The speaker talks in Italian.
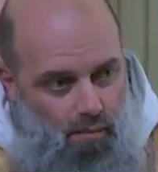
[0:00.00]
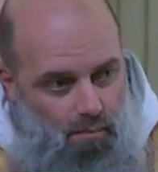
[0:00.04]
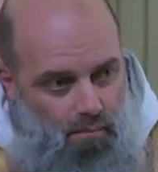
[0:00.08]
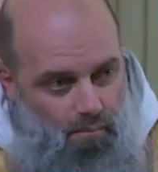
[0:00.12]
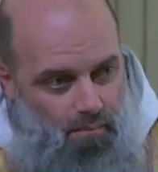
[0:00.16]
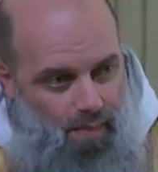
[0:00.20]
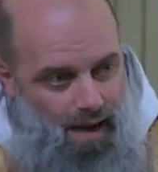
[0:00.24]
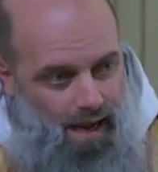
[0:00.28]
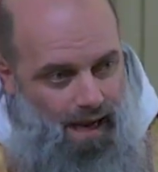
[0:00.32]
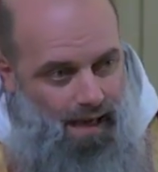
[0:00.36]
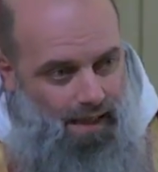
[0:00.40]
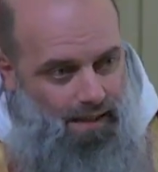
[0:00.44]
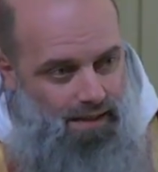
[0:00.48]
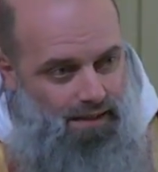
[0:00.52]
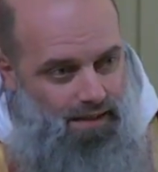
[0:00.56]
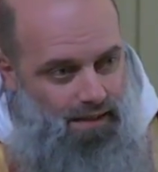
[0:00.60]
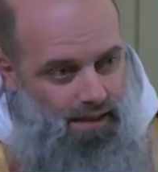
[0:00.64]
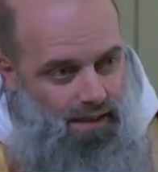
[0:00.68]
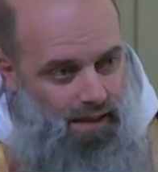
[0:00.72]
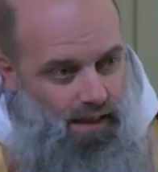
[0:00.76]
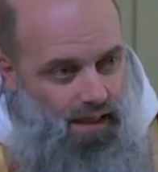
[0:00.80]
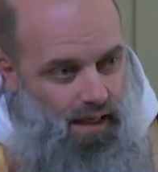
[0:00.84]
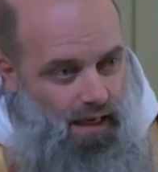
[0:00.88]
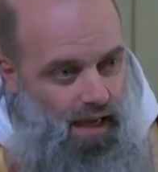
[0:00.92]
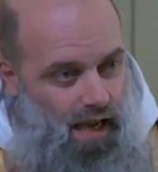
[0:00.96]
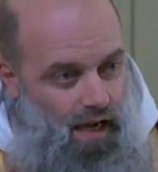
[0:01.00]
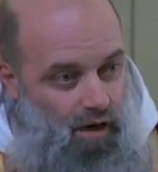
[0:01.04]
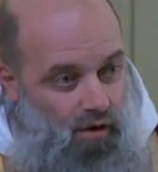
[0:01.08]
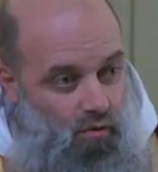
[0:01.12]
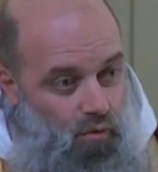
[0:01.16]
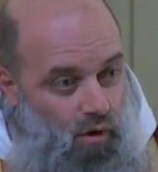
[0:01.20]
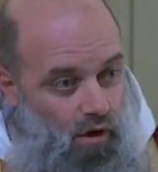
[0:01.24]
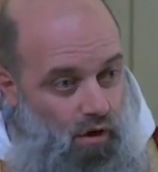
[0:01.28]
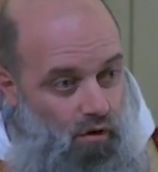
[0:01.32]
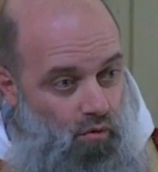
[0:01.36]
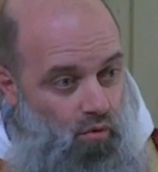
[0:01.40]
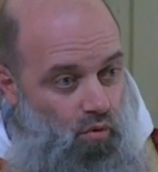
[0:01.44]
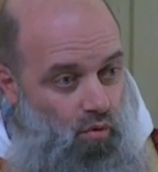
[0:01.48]
martire è
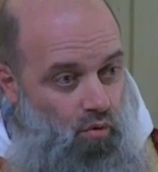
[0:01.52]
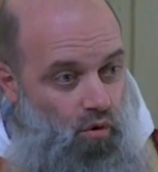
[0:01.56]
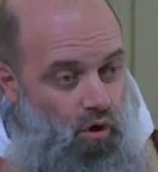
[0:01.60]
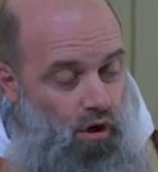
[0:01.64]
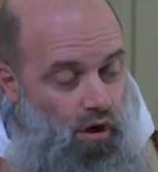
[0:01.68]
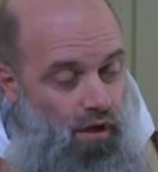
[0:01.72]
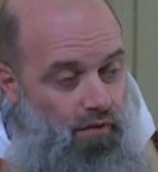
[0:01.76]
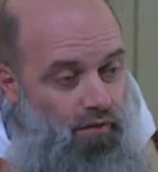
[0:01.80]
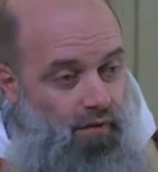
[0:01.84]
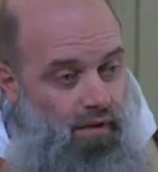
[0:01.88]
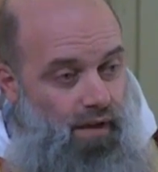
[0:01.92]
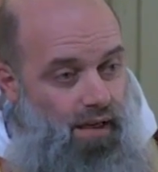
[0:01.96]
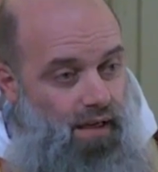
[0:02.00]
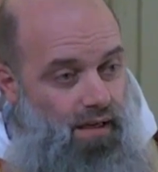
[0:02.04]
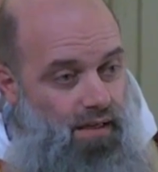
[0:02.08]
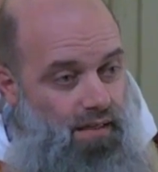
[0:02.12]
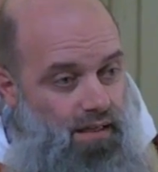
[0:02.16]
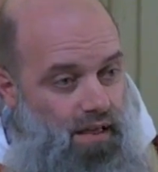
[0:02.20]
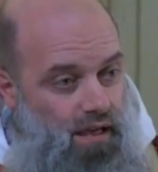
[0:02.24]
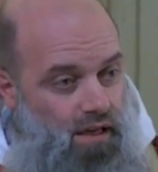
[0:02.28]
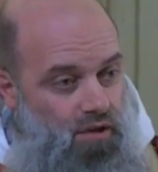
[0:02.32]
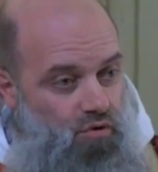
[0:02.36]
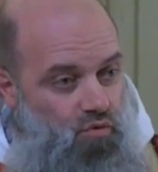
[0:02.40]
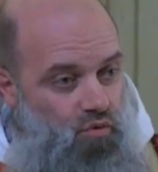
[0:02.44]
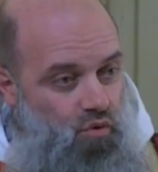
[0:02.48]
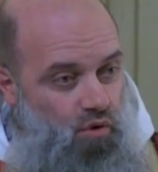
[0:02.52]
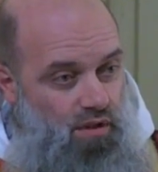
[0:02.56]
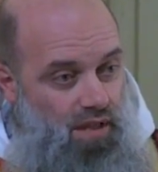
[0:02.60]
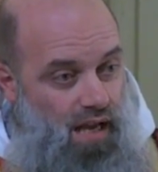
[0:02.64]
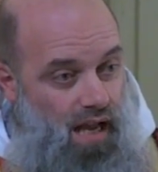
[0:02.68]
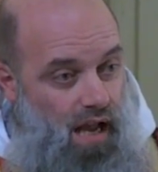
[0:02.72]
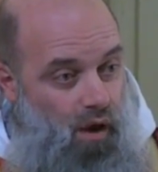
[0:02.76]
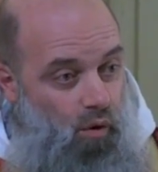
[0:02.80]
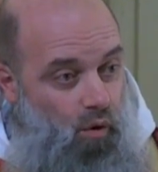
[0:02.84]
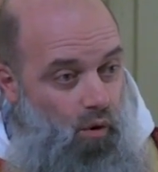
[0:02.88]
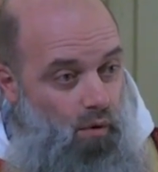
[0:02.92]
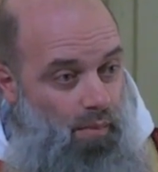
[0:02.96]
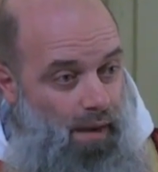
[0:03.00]
qualcuno che versa il suo
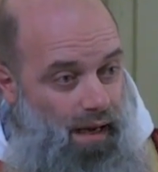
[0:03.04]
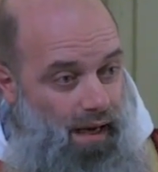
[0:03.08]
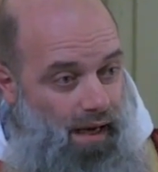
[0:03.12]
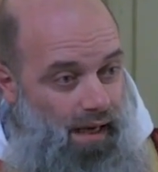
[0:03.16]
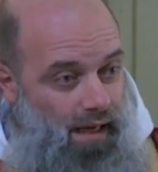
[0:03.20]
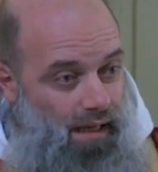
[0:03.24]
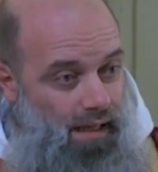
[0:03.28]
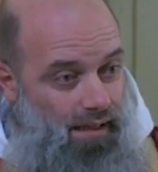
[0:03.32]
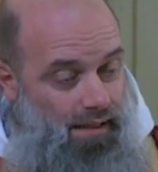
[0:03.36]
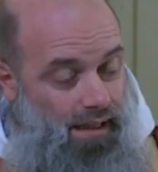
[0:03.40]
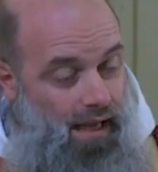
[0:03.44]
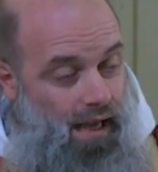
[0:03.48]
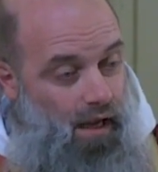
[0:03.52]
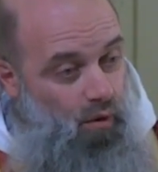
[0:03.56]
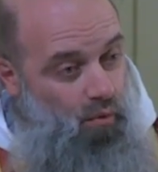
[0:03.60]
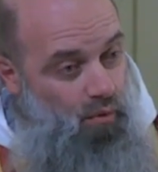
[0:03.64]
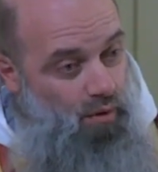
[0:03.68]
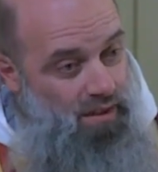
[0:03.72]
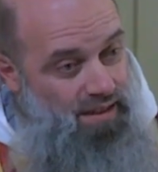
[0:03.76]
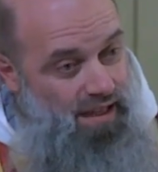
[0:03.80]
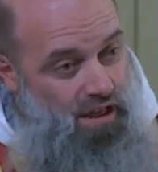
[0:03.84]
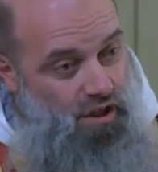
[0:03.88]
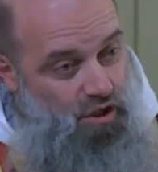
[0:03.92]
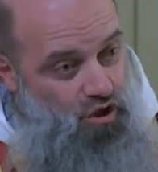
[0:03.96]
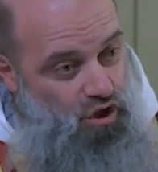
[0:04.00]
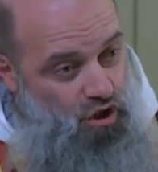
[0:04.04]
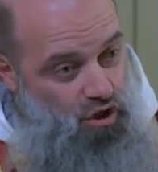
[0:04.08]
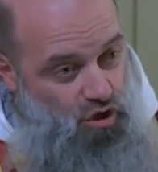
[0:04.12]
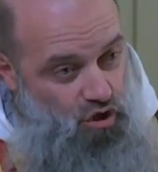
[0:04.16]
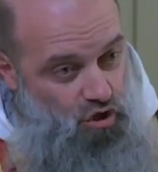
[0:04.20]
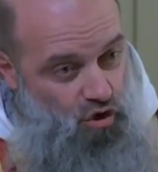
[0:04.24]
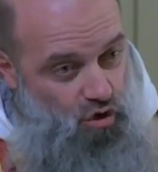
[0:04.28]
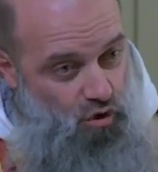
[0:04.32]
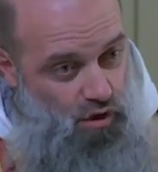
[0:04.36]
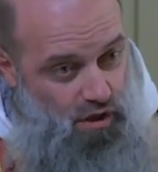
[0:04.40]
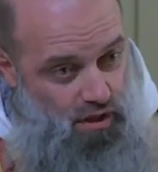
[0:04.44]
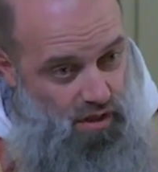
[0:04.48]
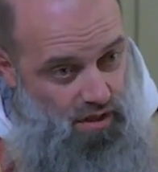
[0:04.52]
sangue, ma in realtà questa
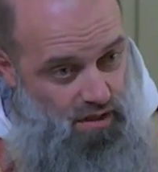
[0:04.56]
accezione di